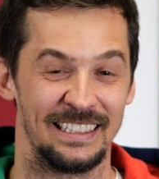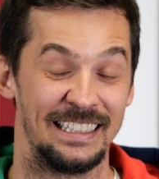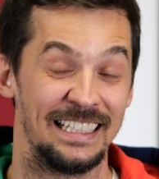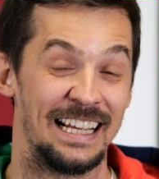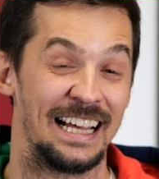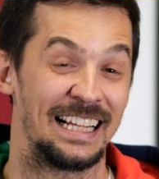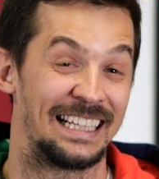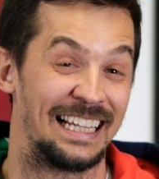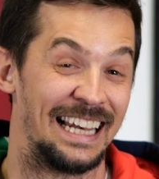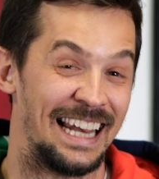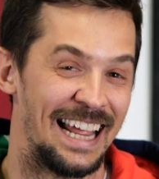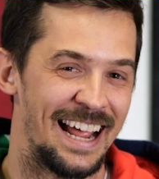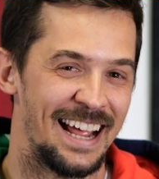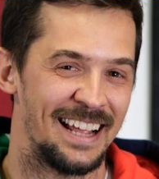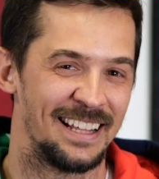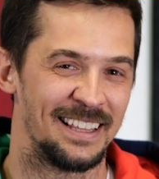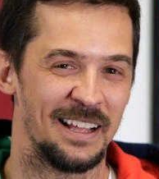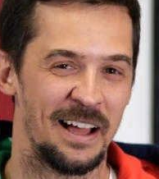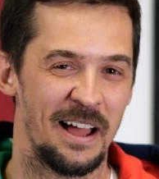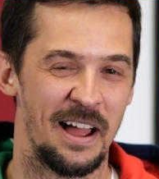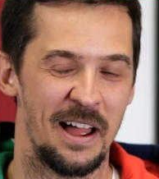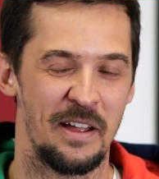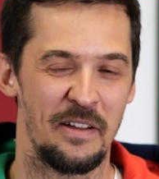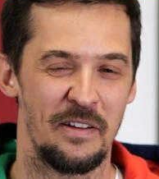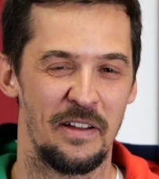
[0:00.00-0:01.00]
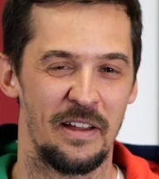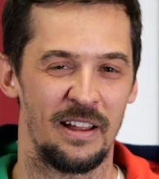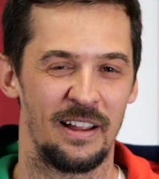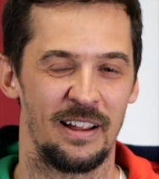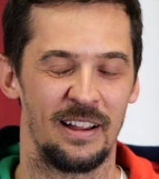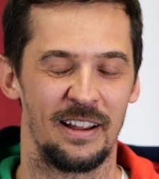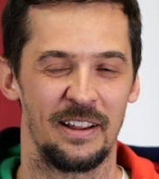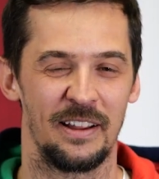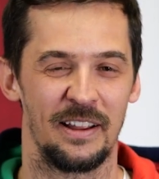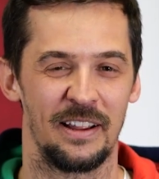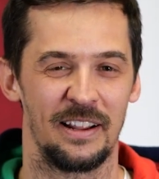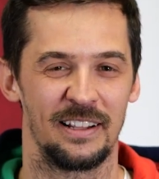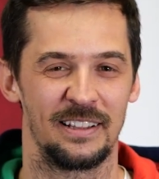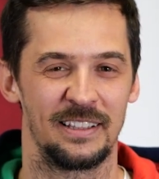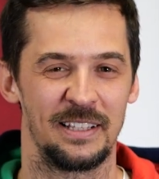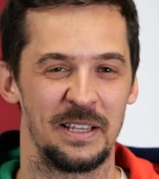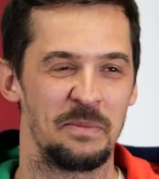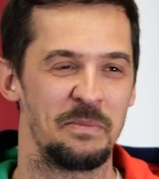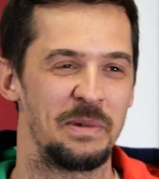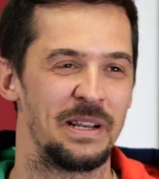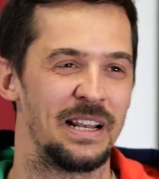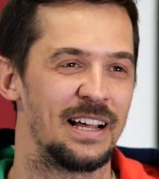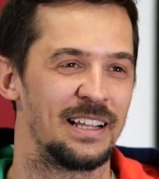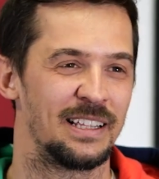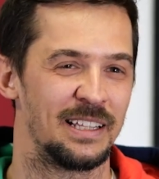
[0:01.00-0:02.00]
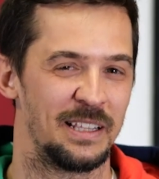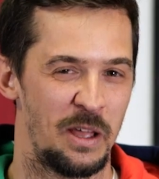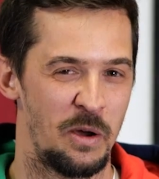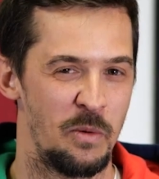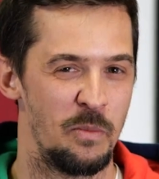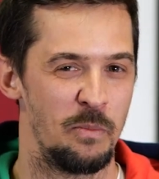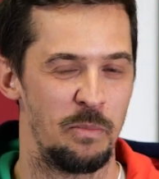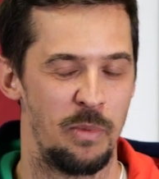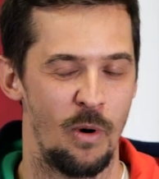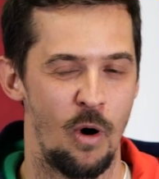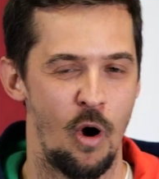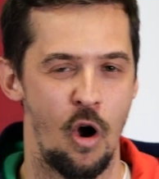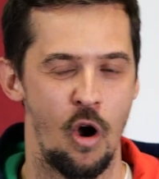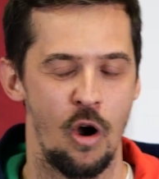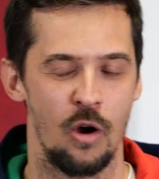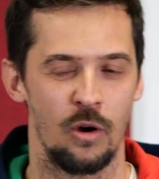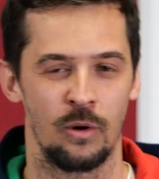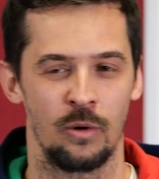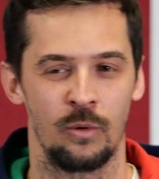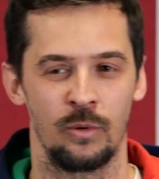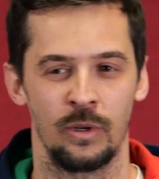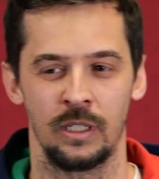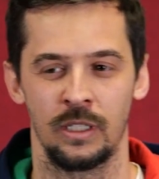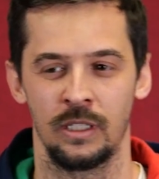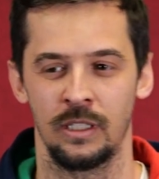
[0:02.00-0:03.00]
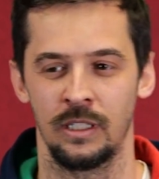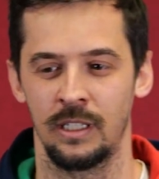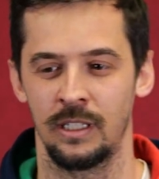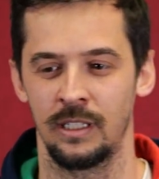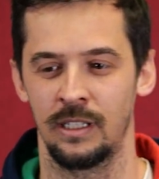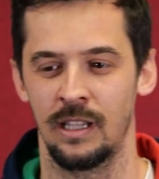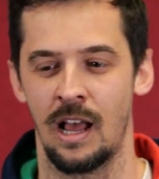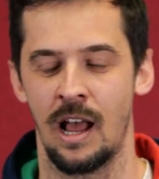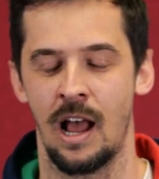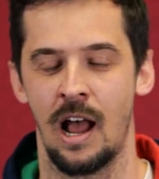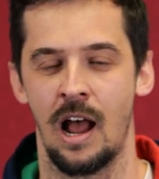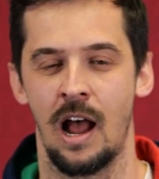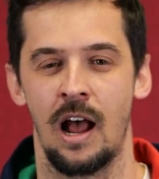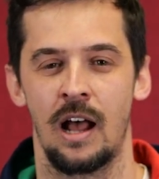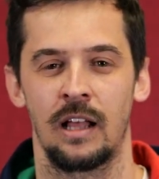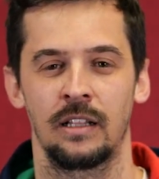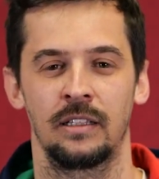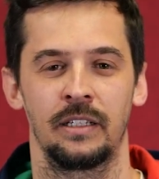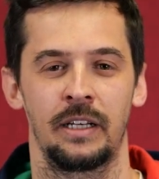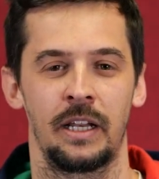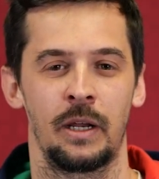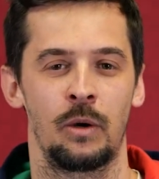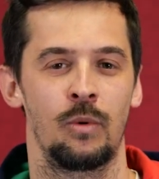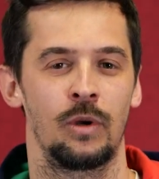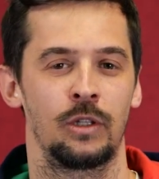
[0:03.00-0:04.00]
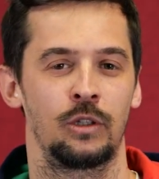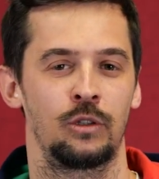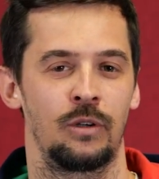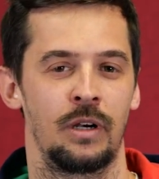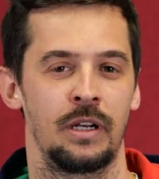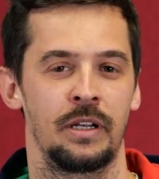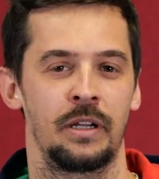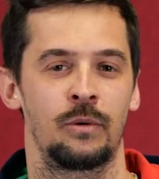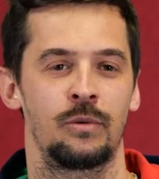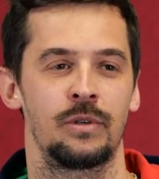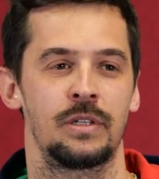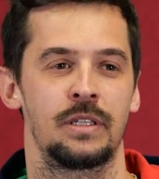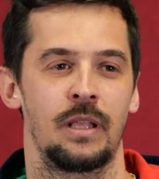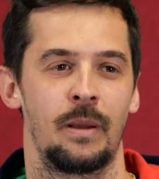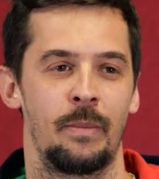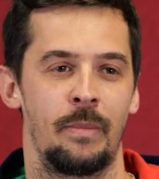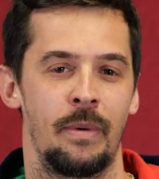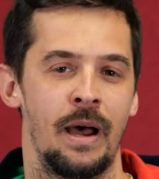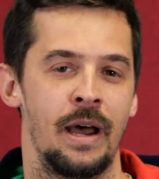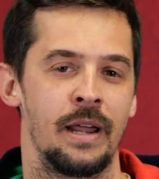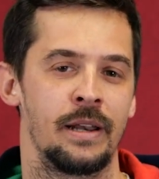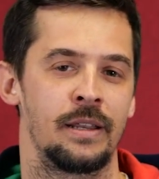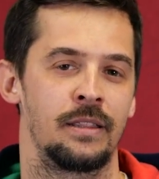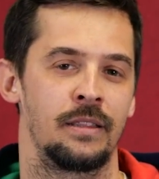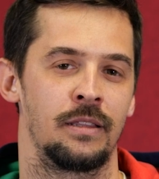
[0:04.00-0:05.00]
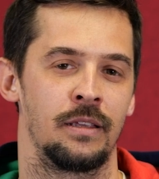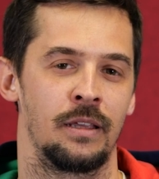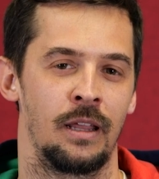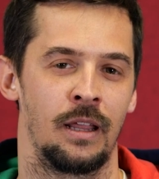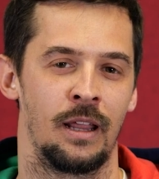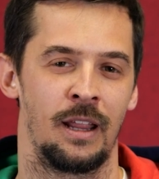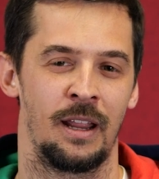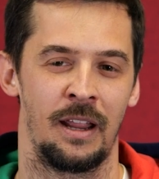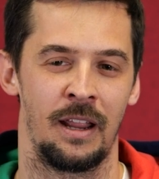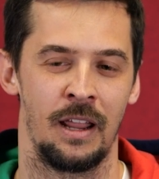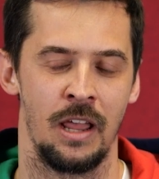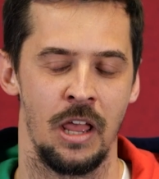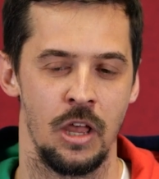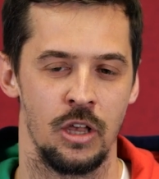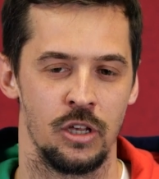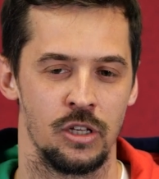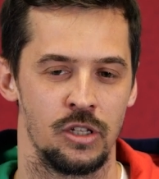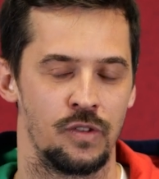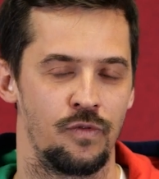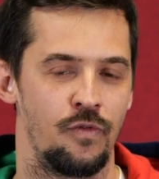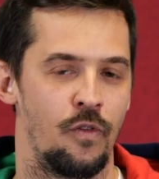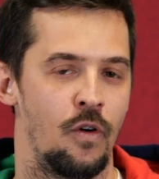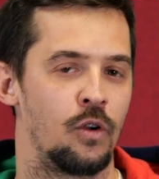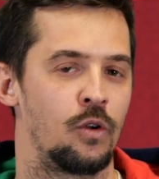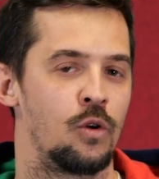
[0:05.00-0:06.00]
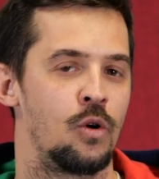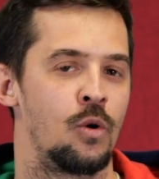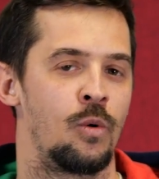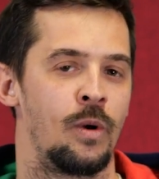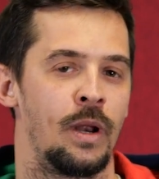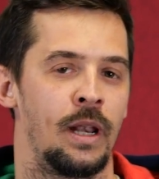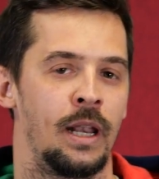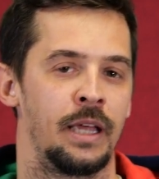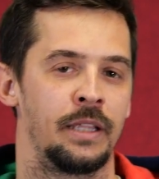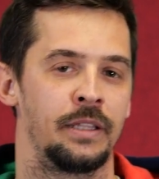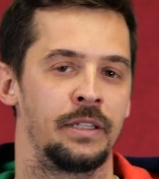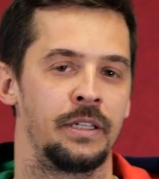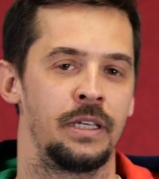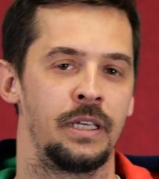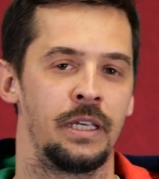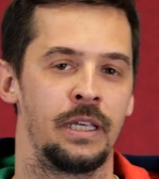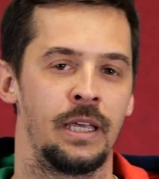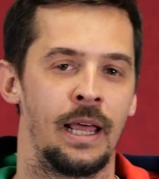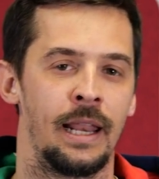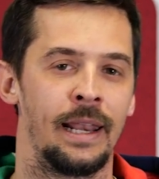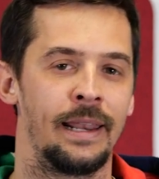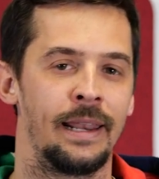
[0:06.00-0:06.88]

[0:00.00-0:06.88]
di atleta eh, è terminata da un po', quindi da 3-4 anni a questa parte svolgo quella di